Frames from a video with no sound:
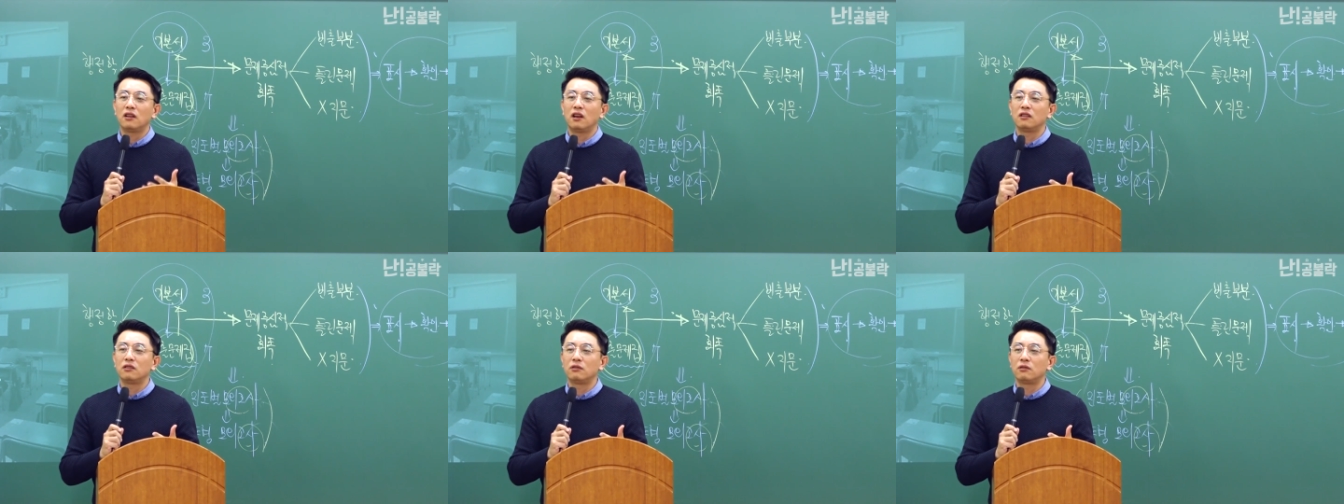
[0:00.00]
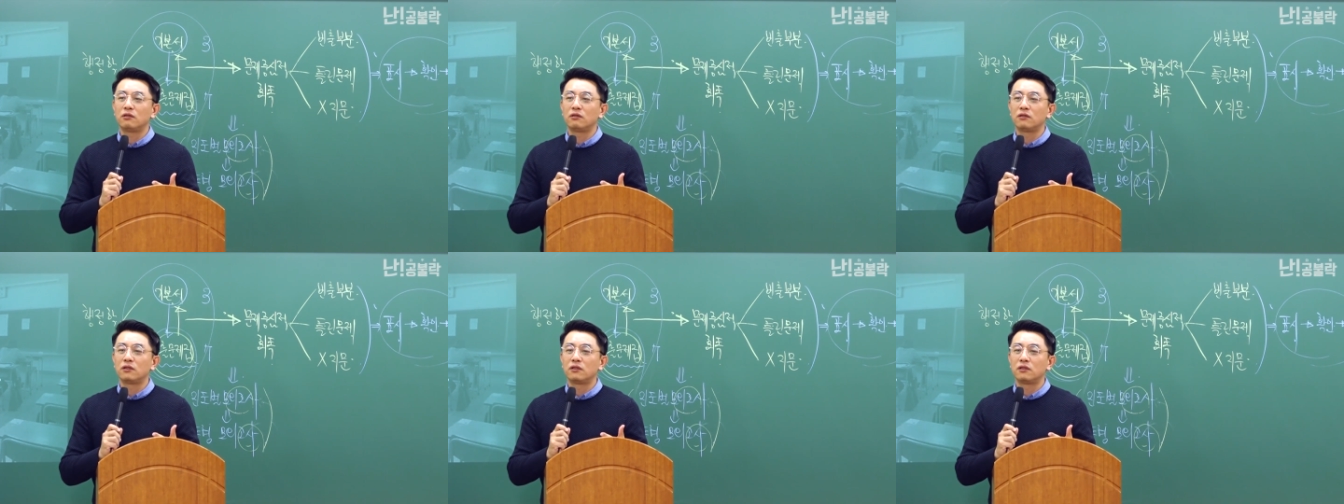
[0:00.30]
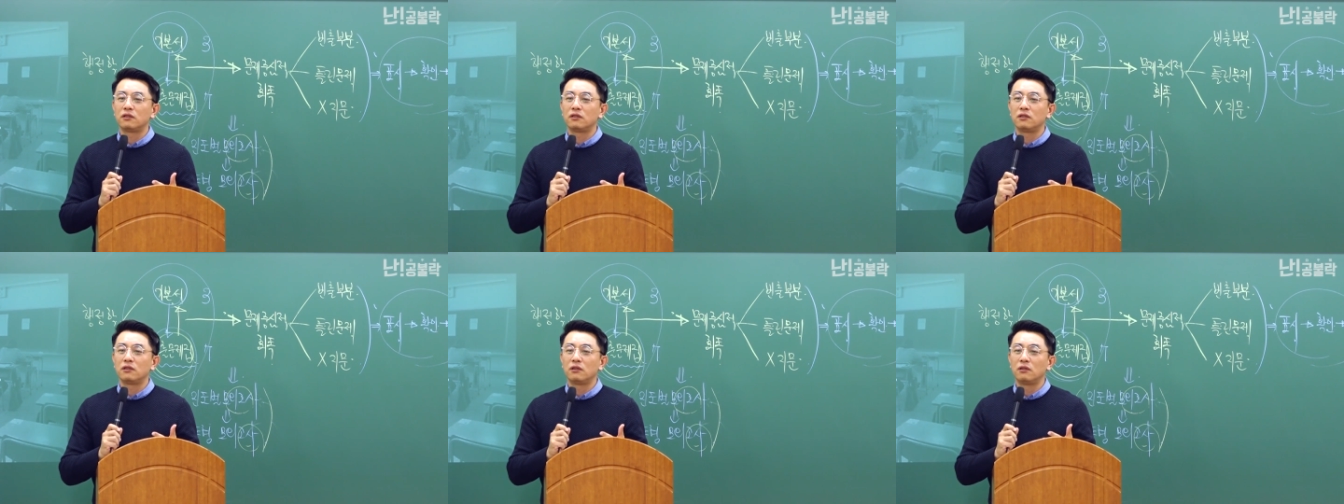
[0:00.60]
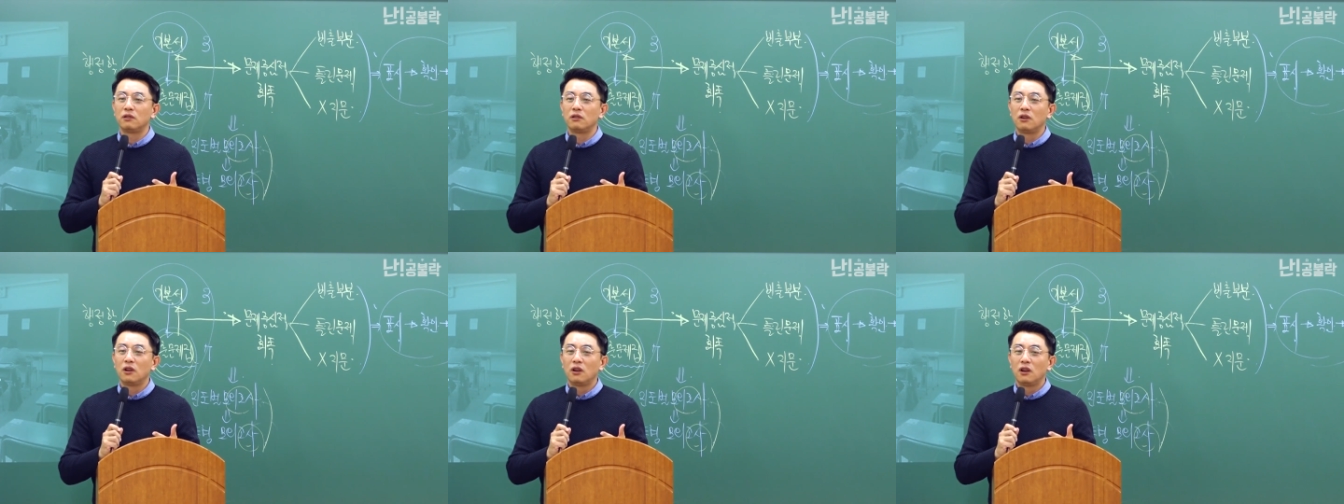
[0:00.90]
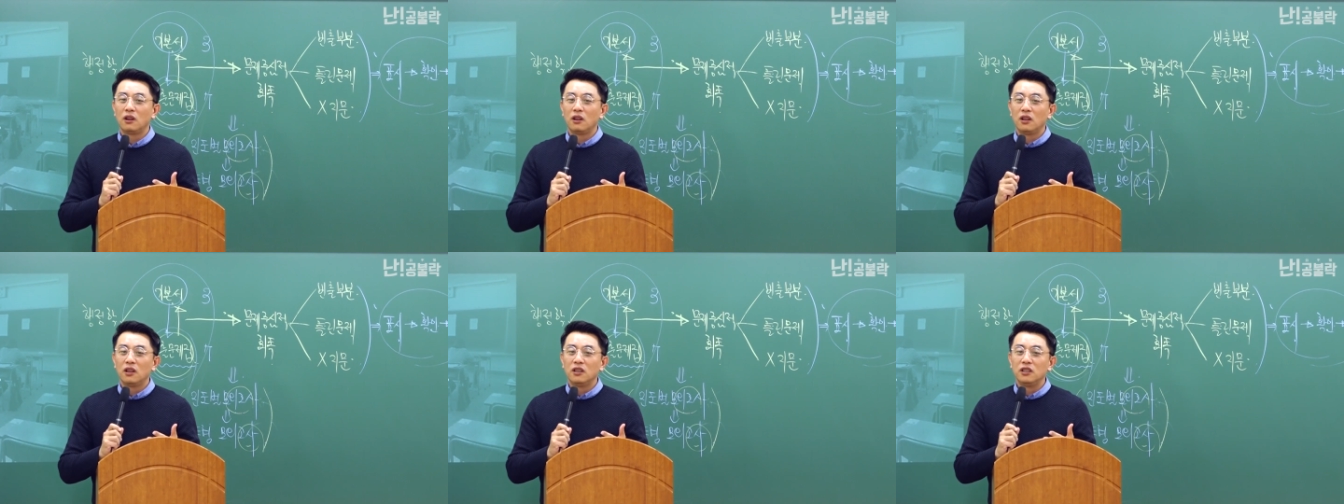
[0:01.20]
단어를
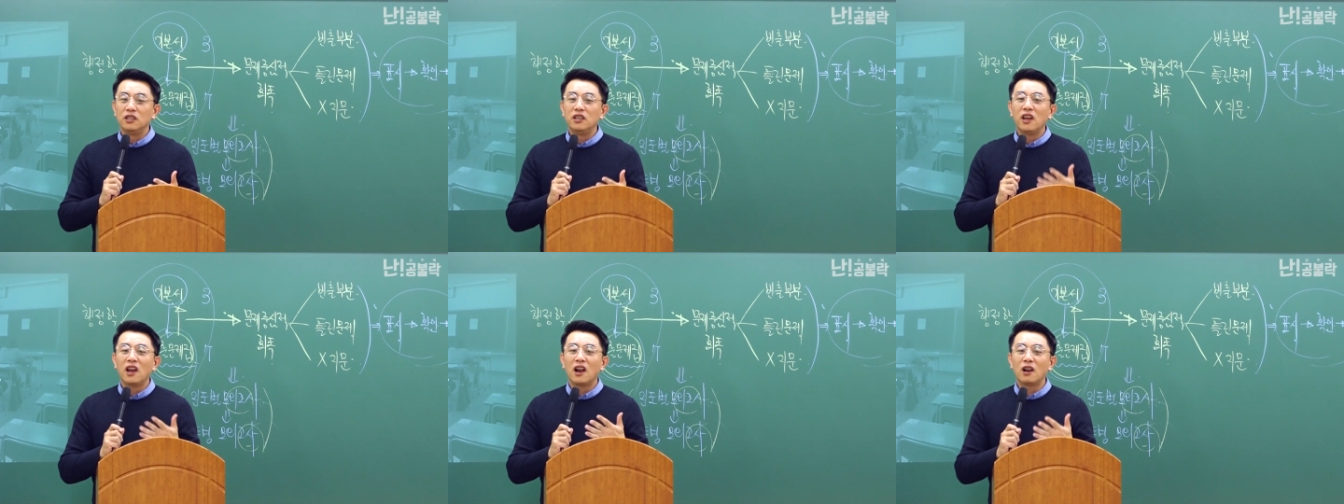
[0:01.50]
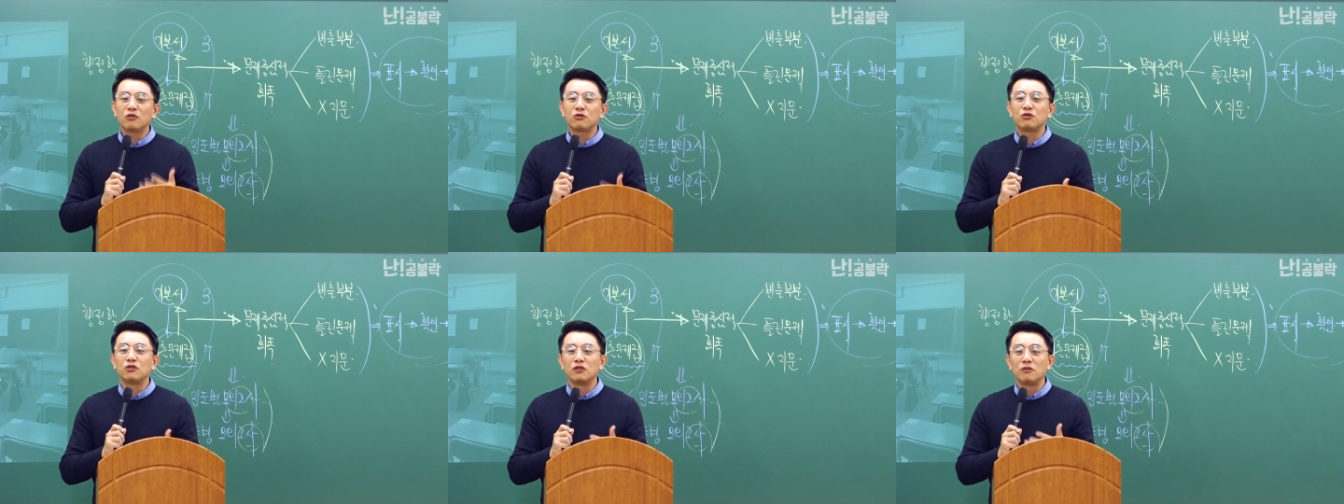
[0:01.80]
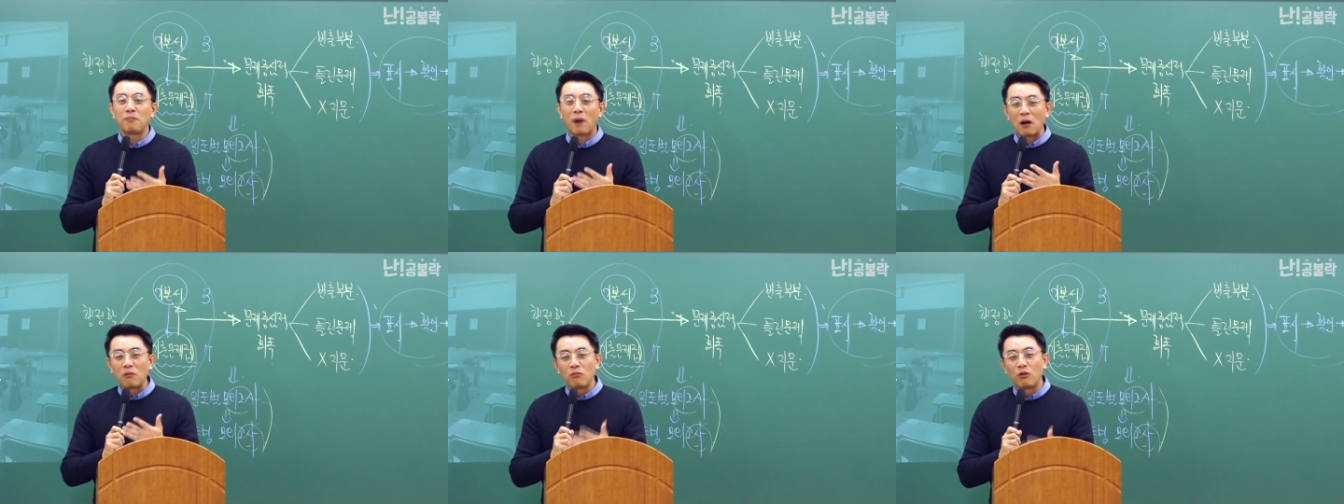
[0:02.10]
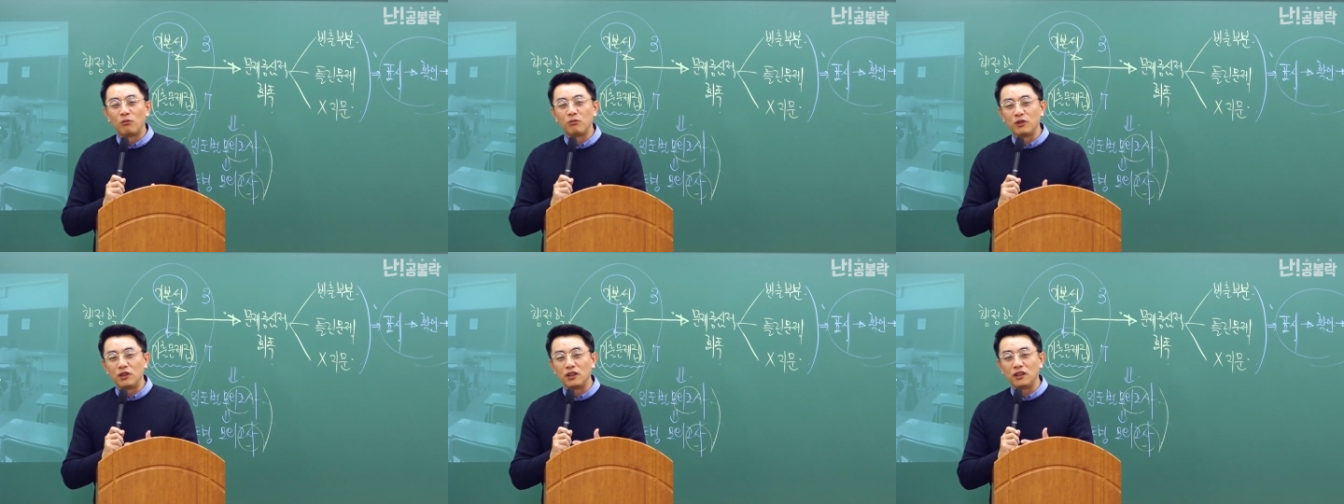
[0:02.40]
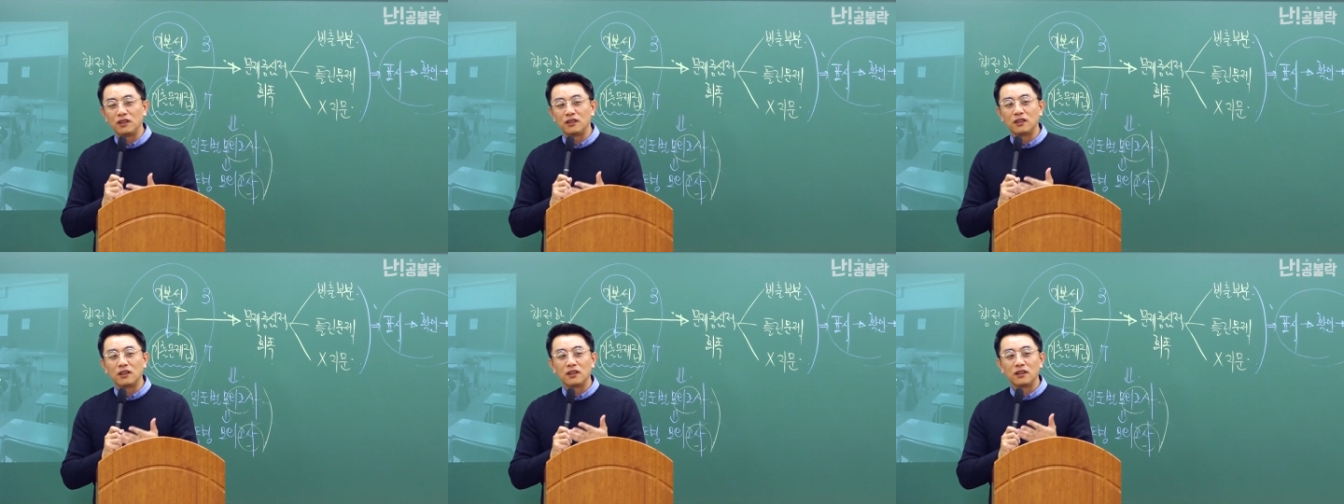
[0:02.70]
이해할 수 있는
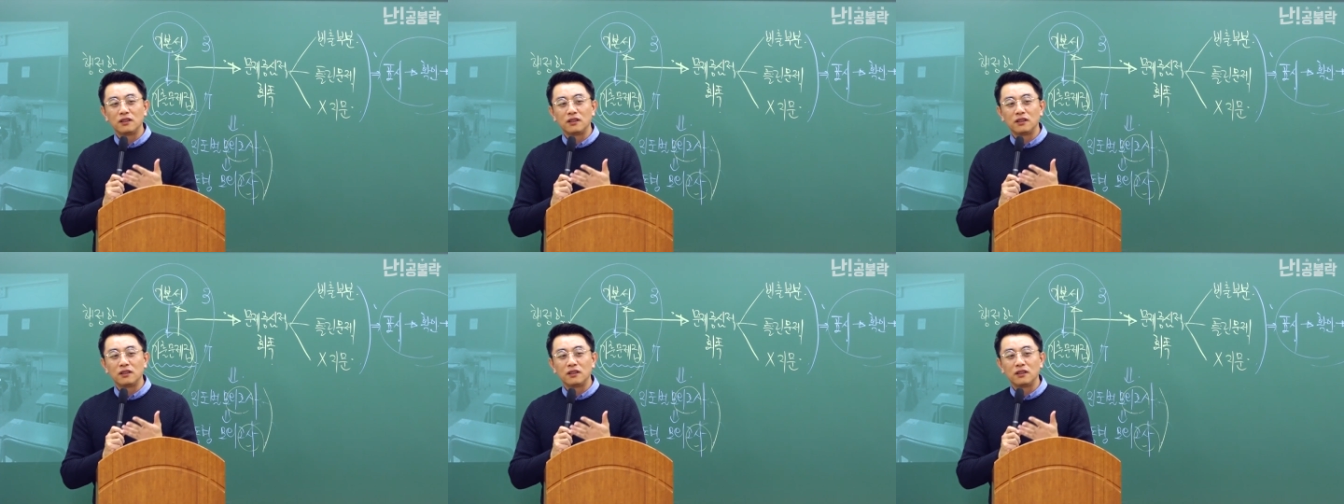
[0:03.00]
방법이